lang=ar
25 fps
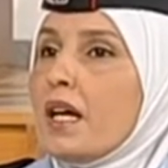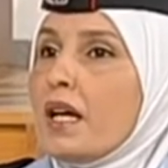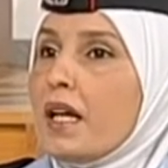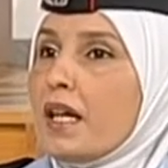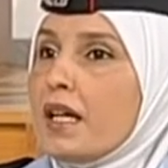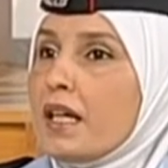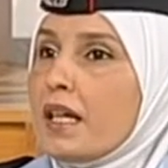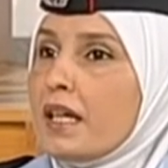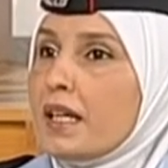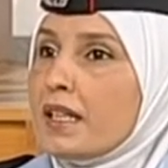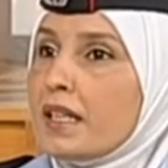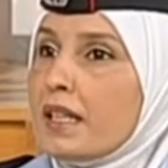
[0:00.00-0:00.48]

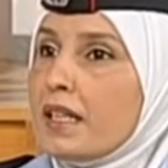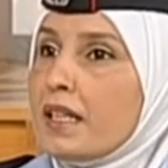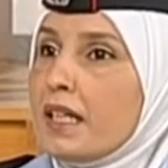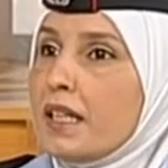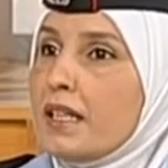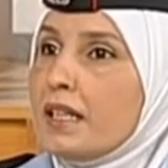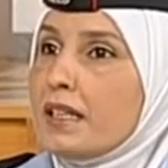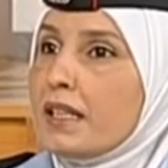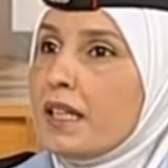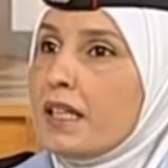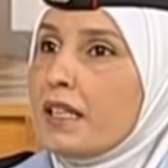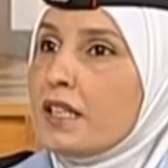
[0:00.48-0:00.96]
أه،
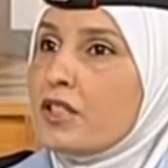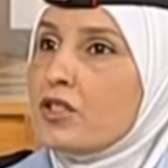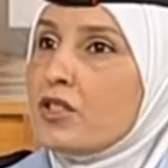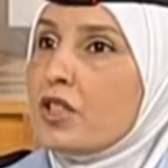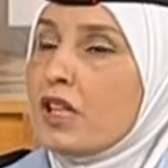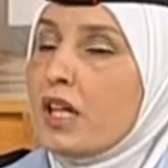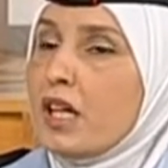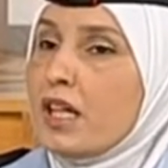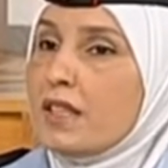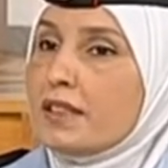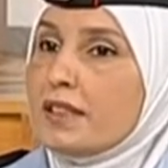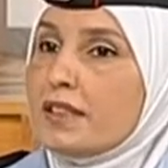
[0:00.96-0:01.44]
كذلك
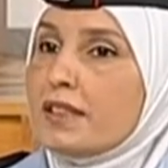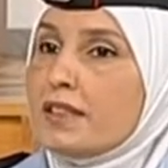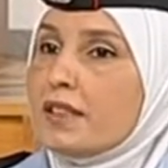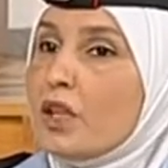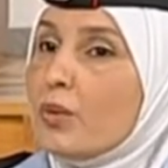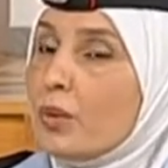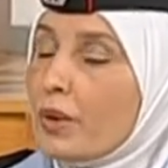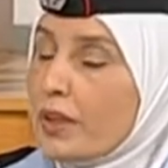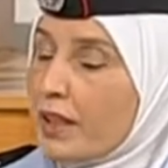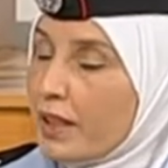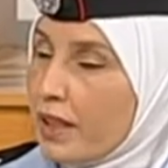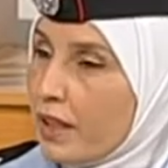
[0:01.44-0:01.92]
الإجراءات
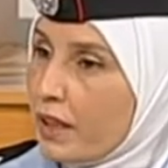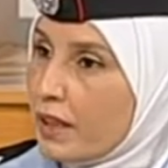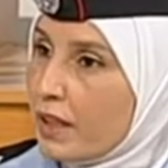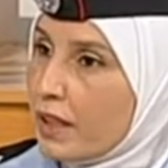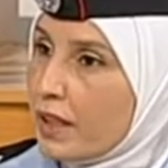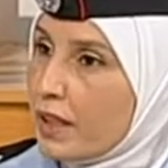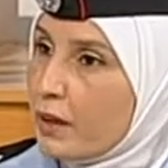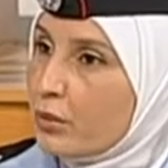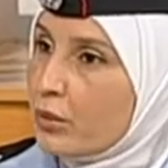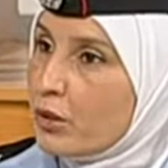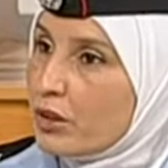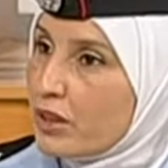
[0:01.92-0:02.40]
التوعية
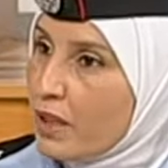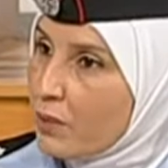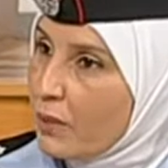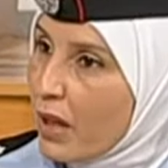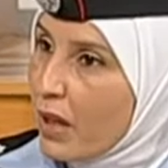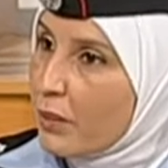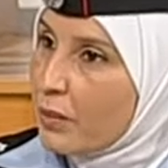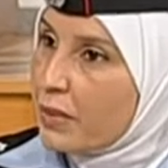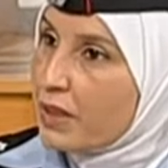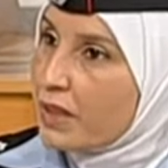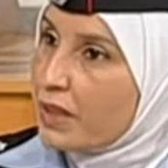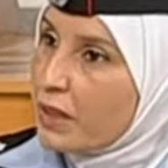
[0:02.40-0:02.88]

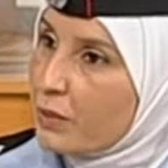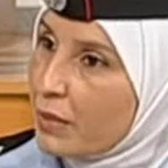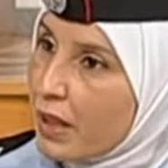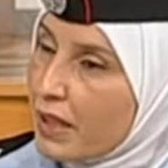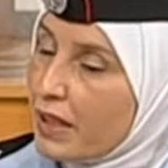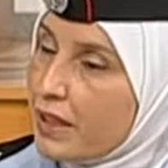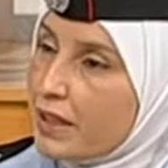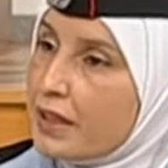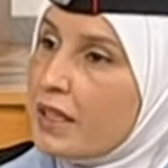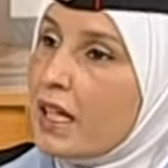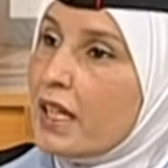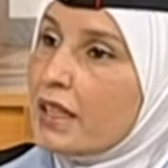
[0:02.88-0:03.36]
المتبعة من
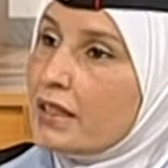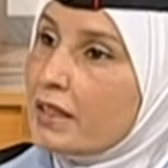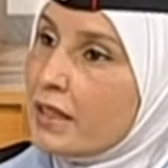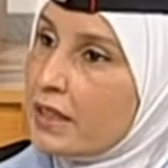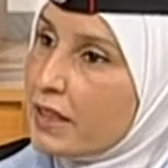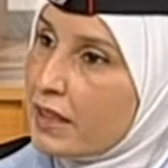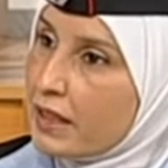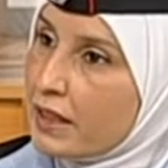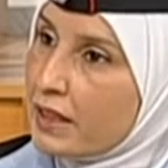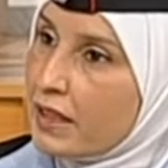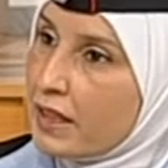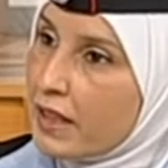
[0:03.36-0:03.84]
قبل أيضا
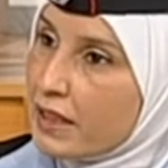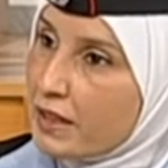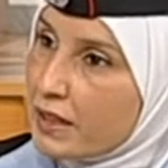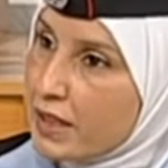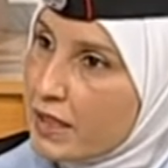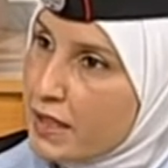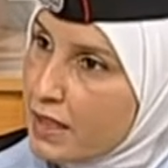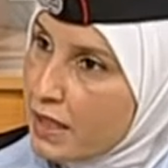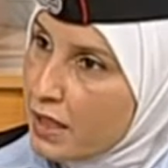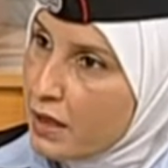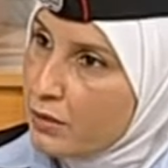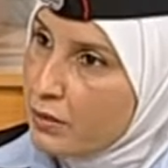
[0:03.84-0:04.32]
الإدارة
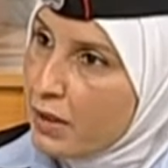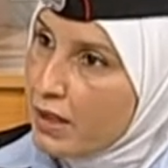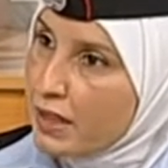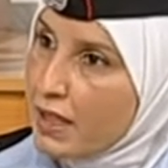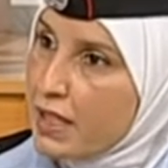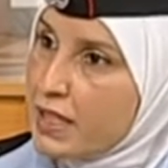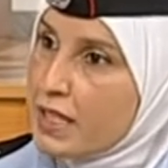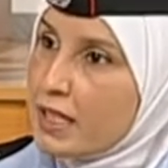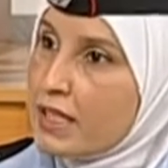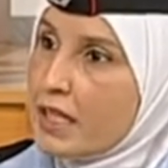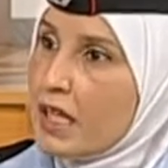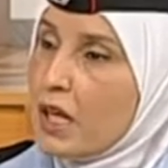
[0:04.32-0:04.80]
السير
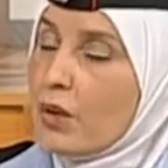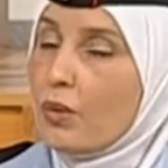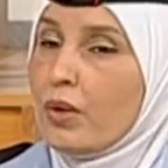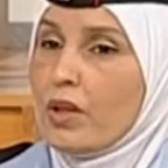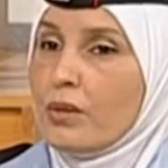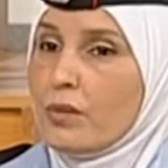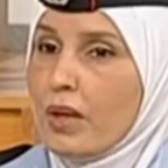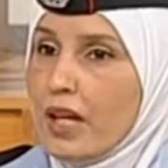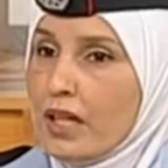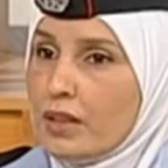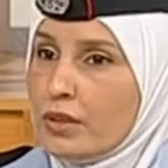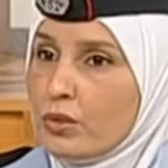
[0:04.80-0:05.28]
المركزية
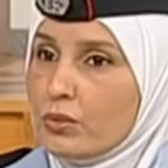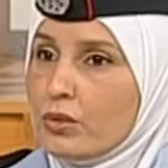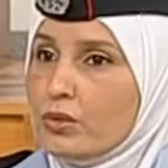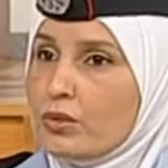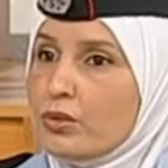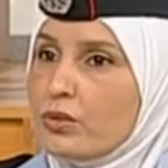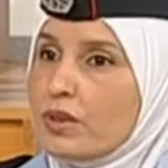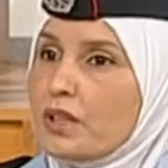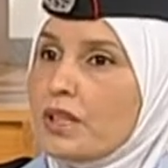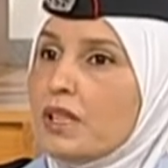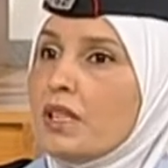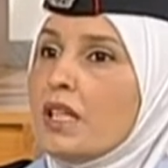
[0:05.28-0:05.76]
والمعهد
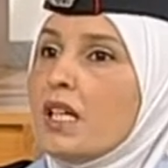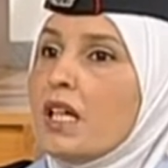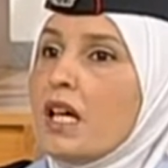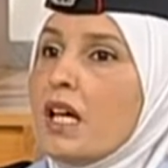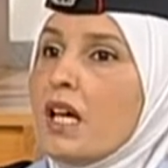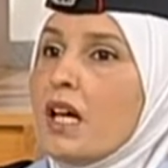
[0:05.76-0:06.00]
المروري